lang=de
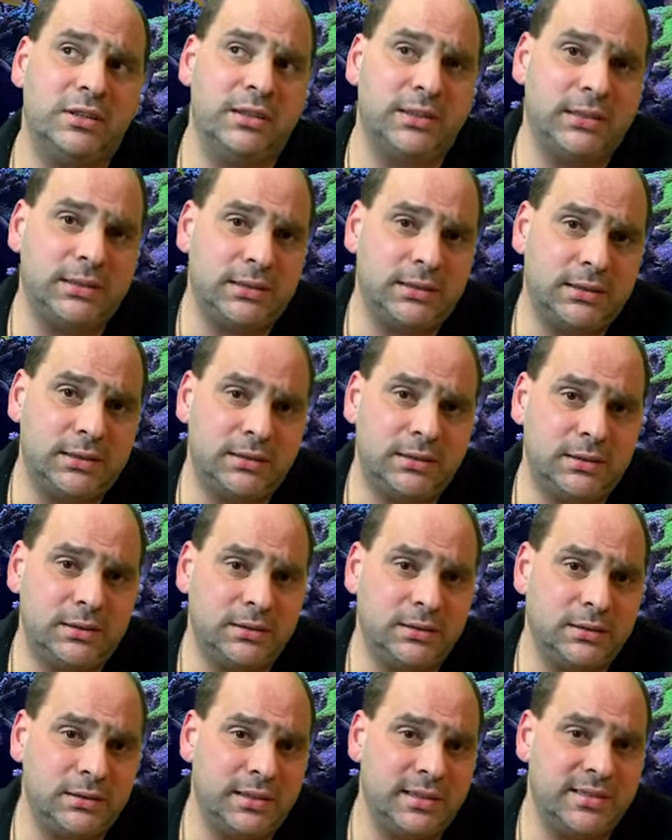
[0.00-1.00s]

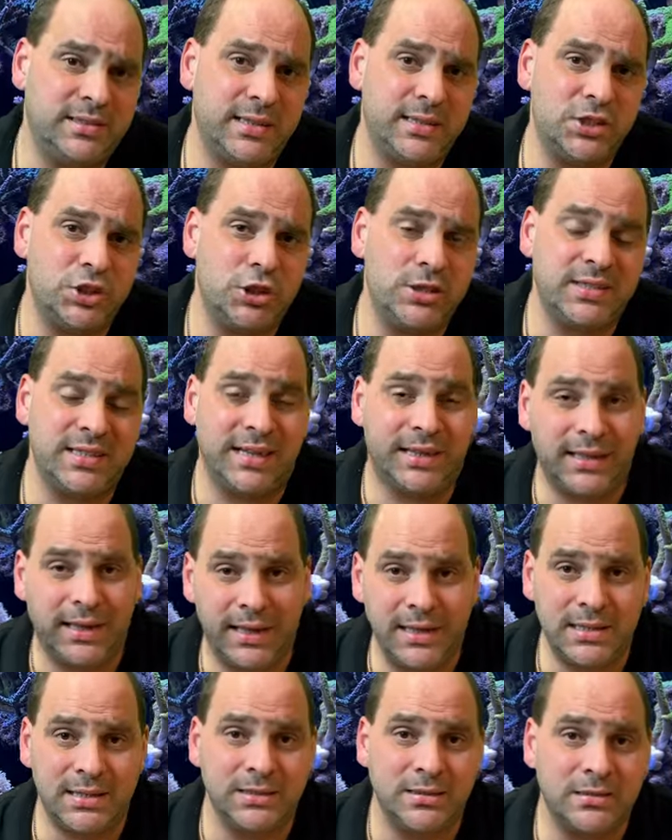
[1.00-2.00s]
der äh, Essentials
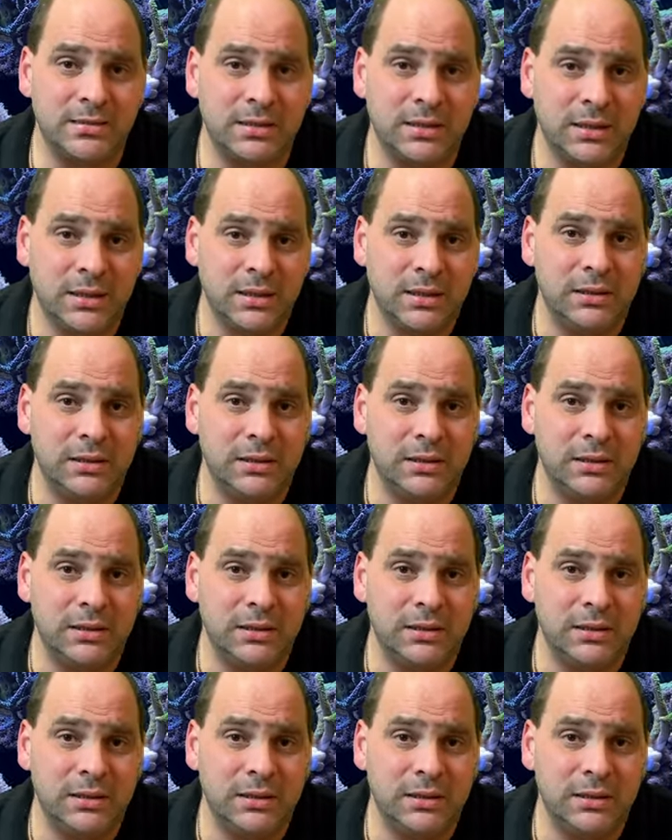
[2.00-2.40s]
erleichtert,